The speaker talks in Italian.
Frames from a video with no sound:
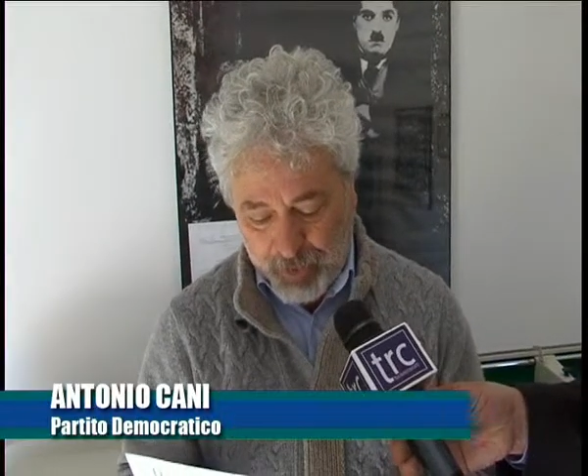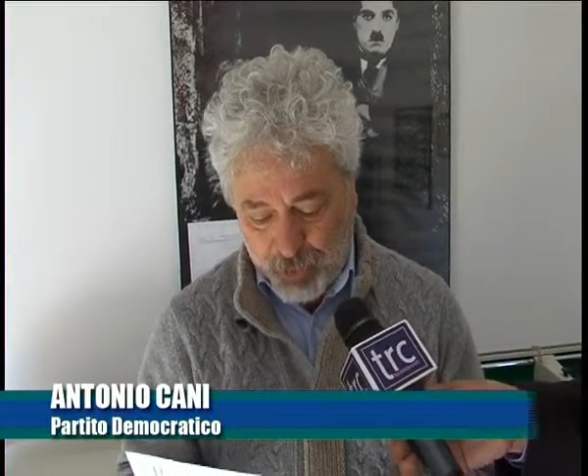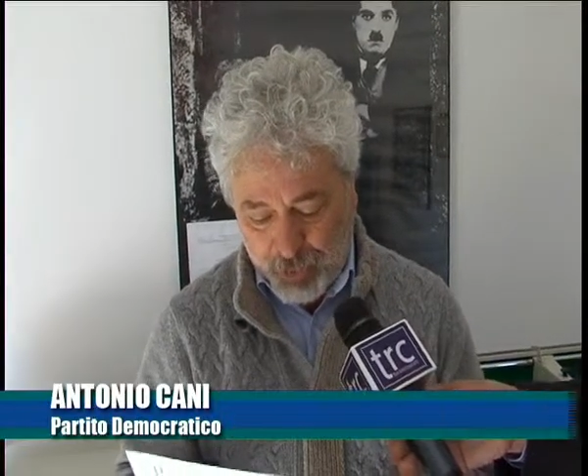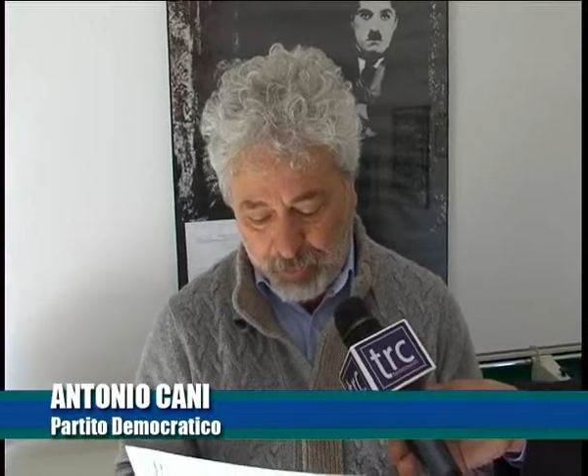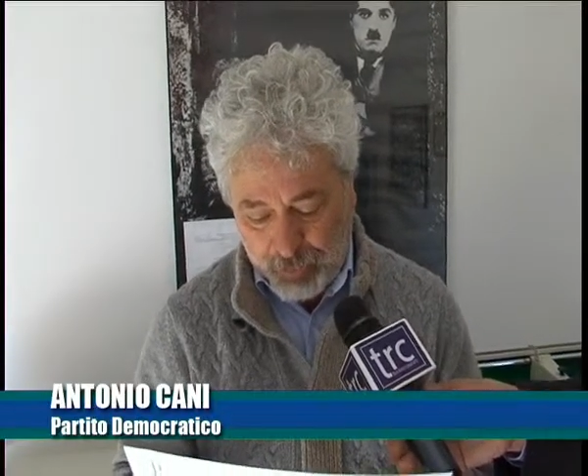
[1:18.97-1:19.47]

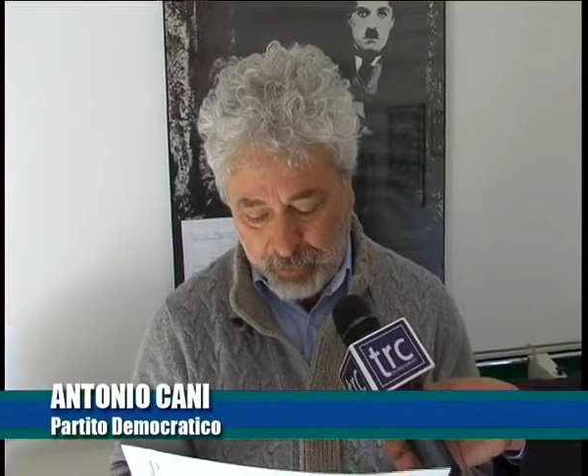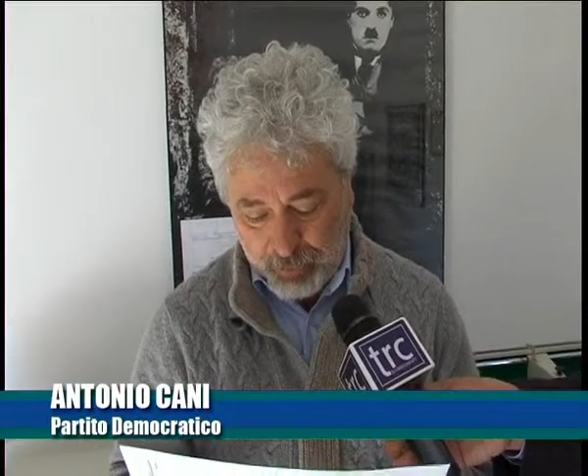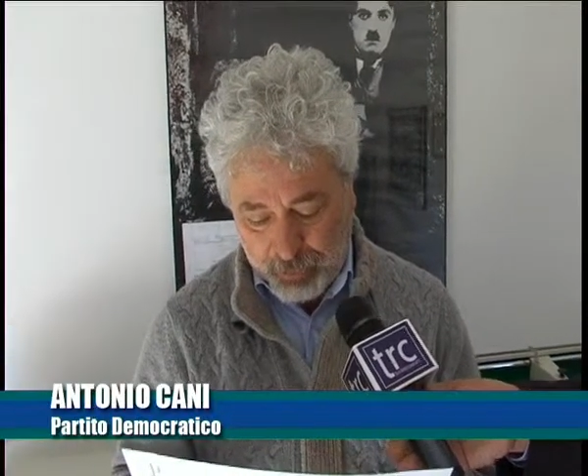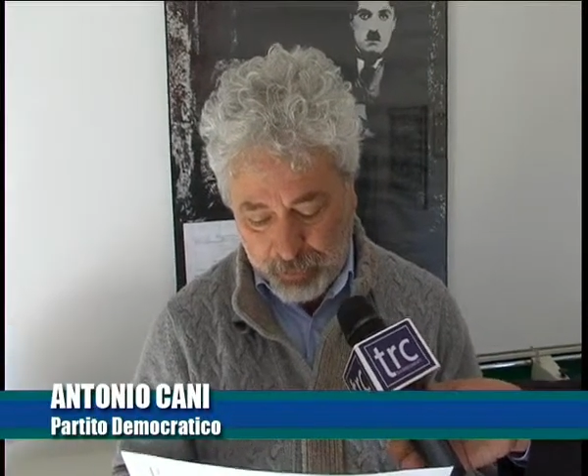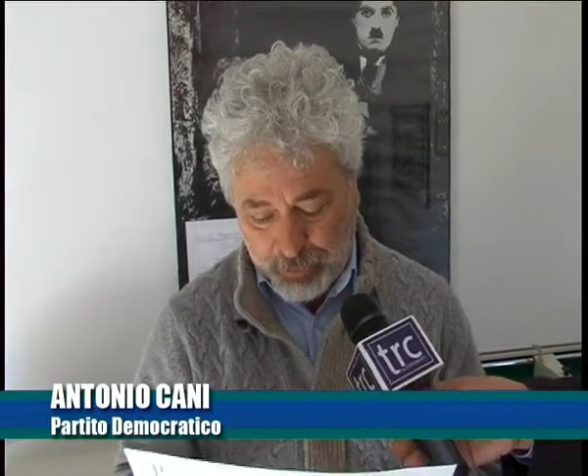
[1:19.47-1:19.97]

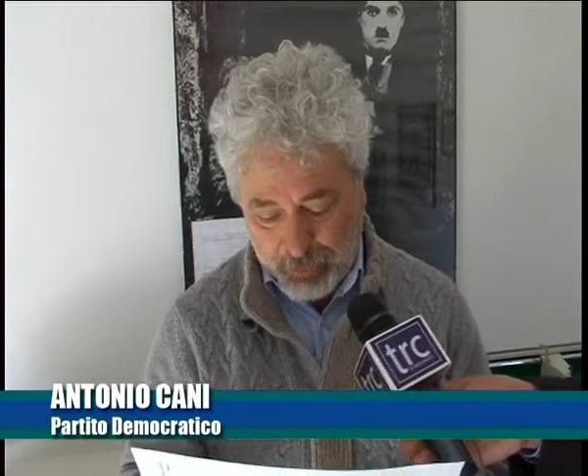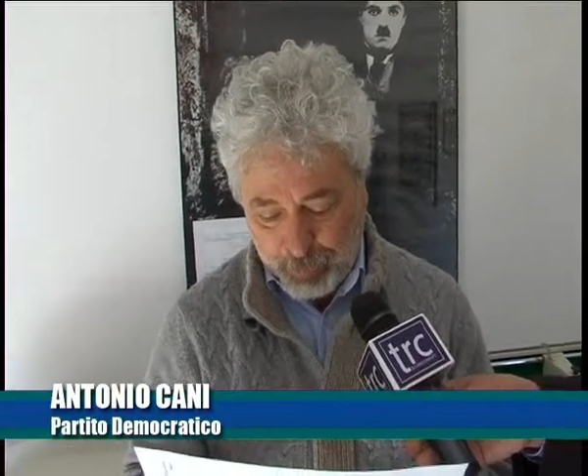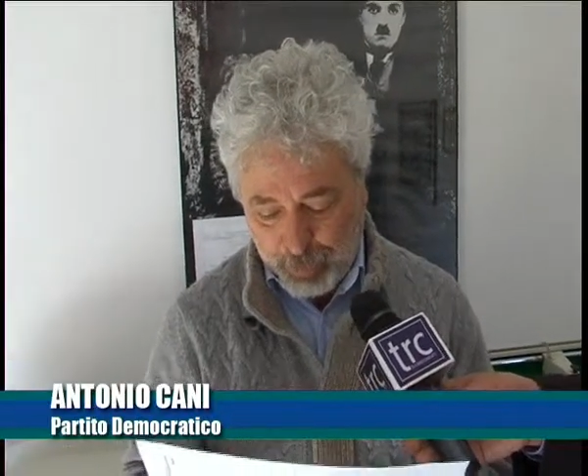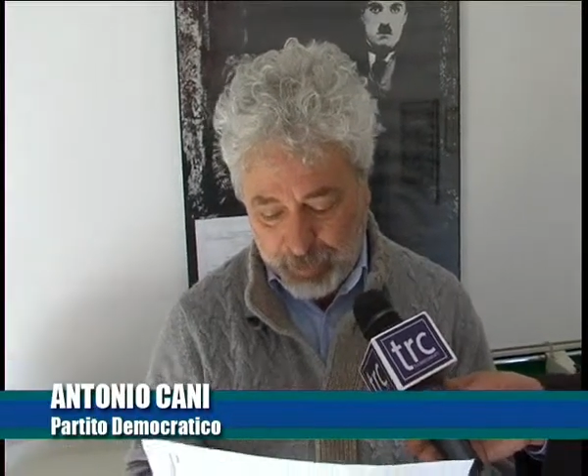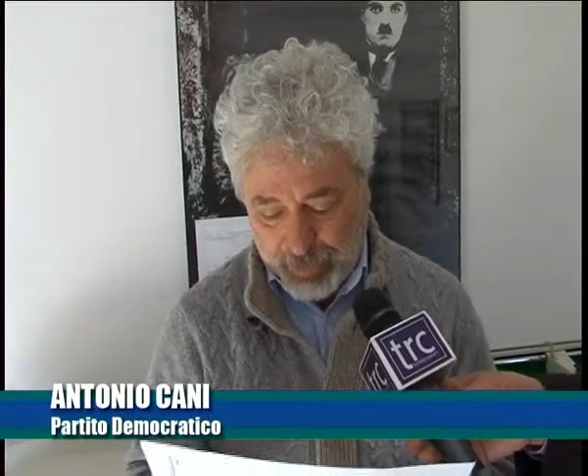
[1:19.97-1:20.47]
106 eh,
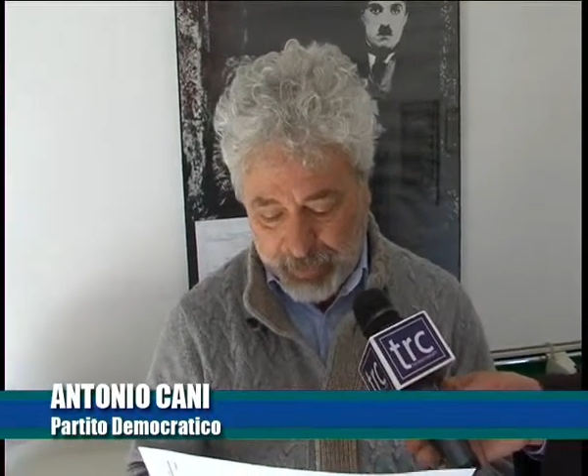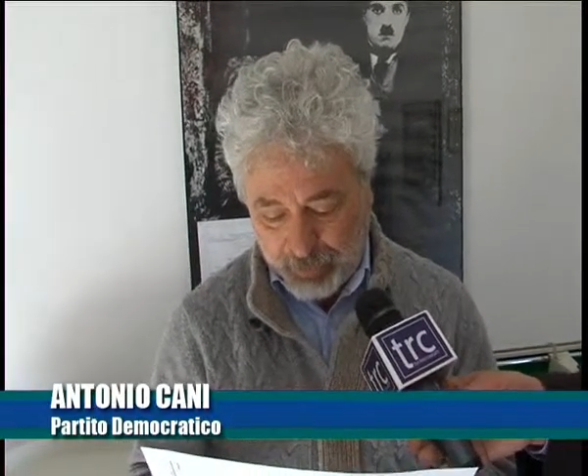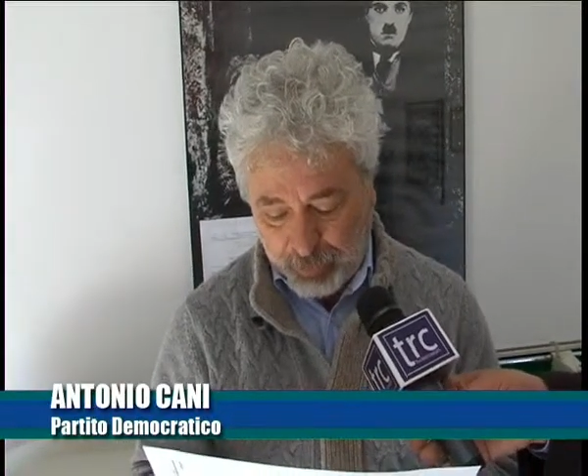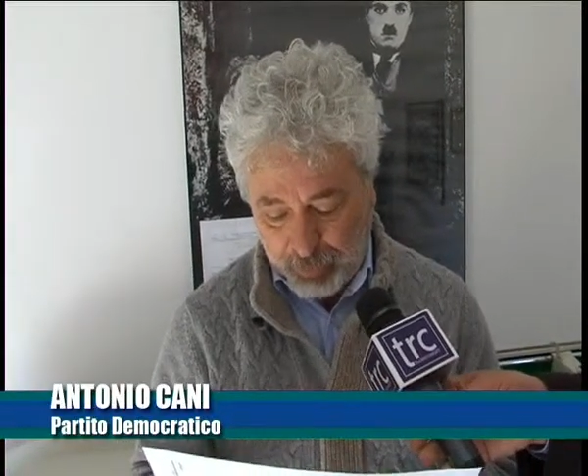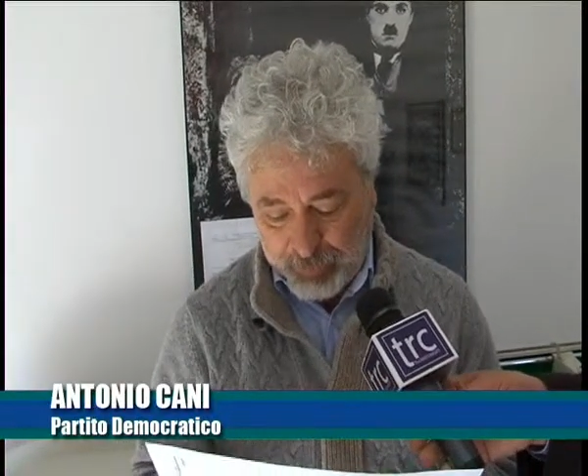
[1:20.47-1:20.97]
posti
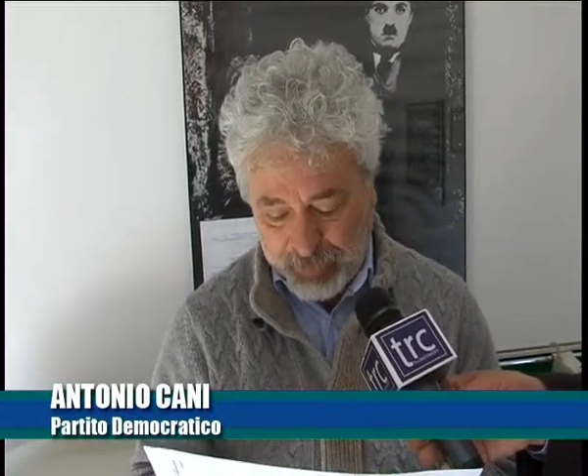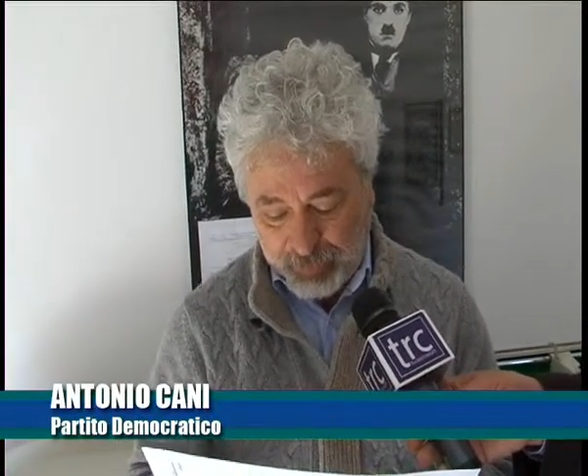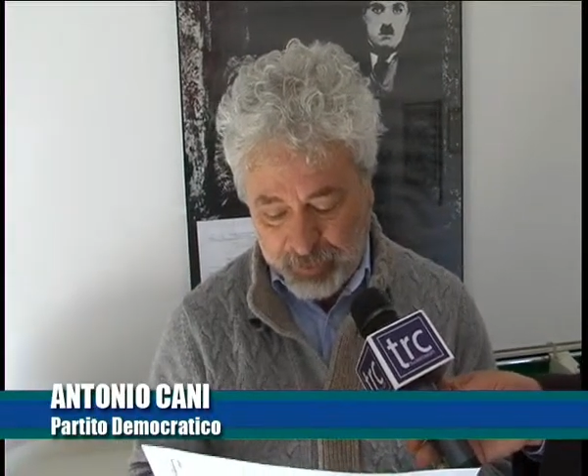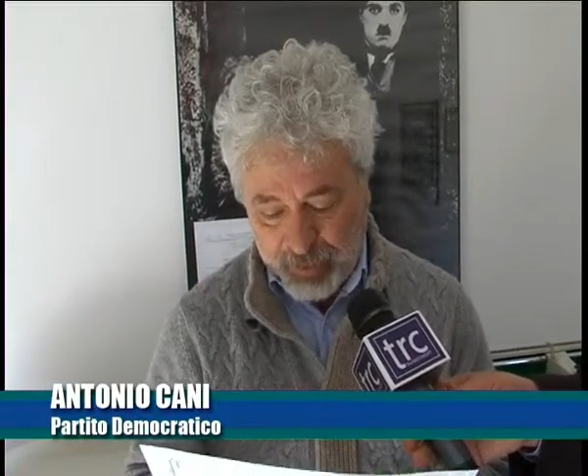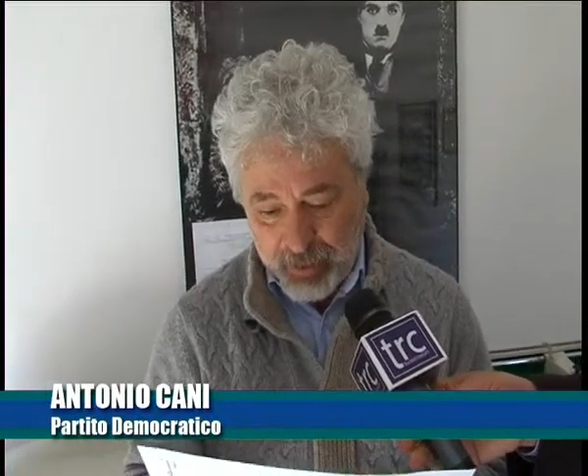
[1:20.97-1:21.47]
letto,
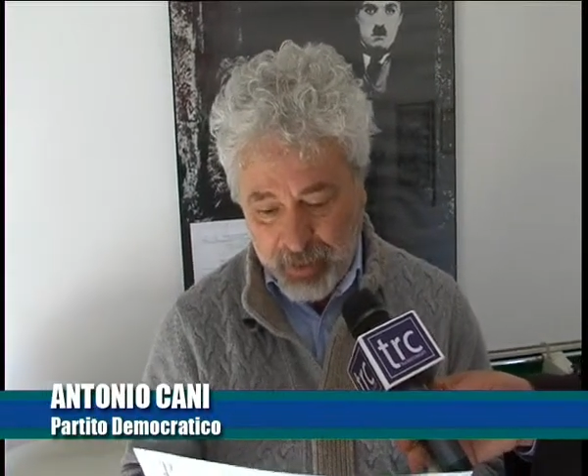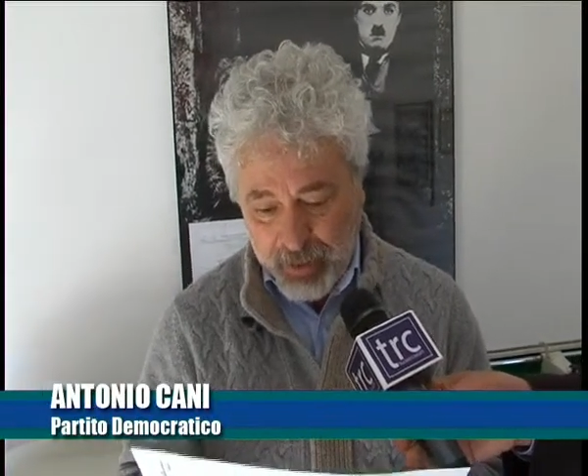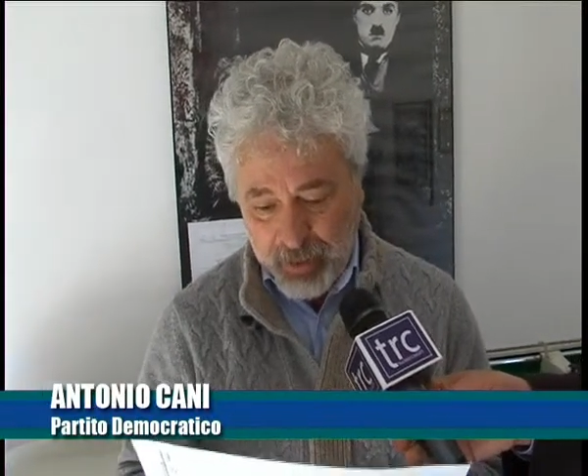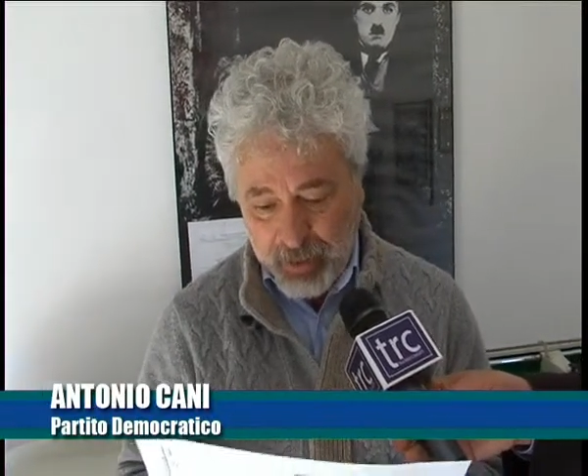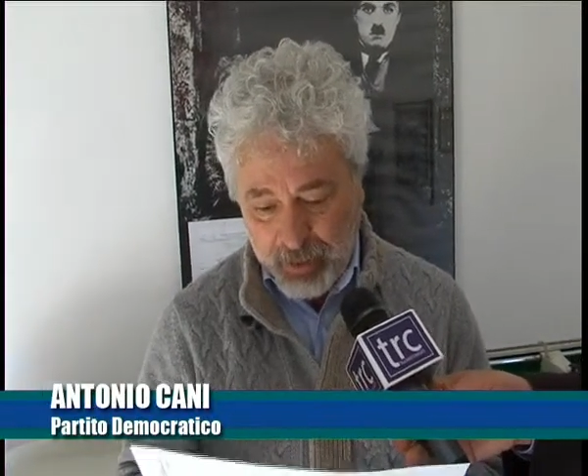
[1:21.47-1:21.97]
mentre
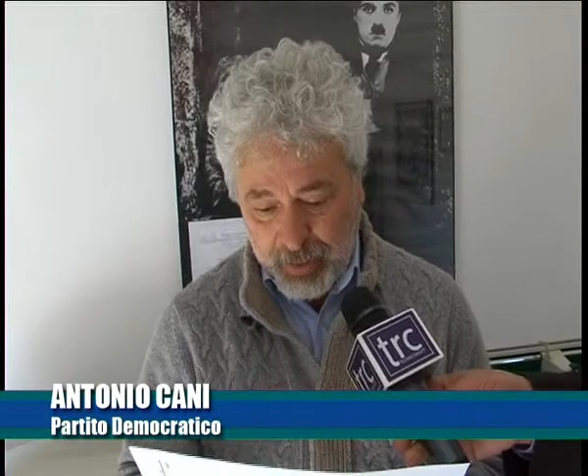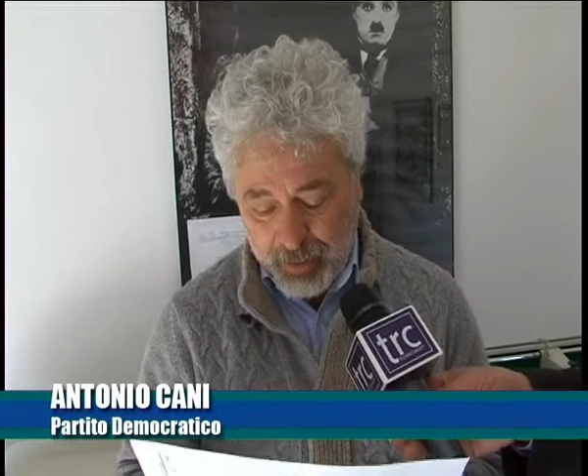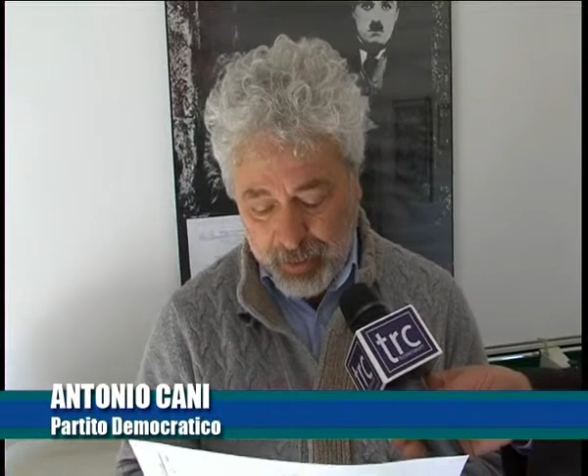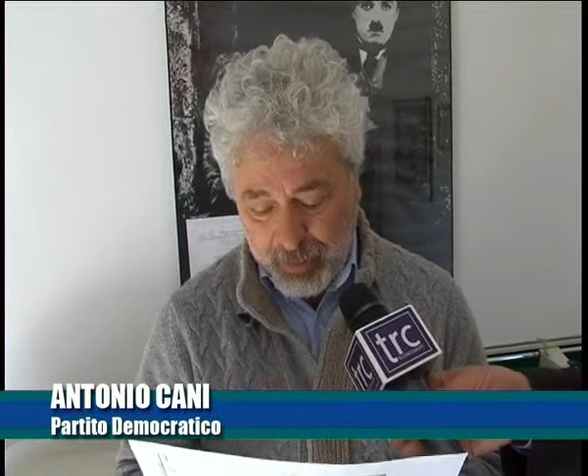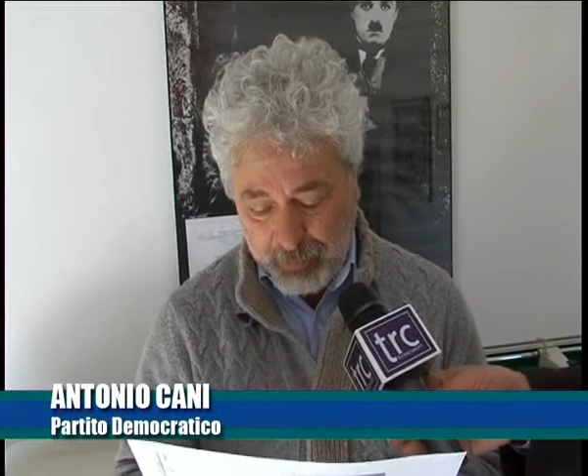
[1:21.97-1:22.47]

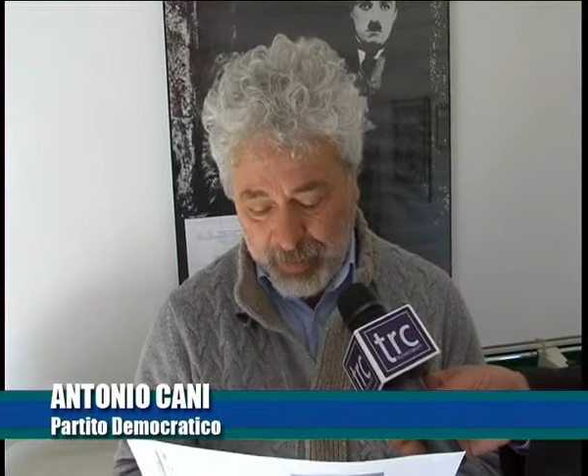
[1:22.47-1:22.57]
eh,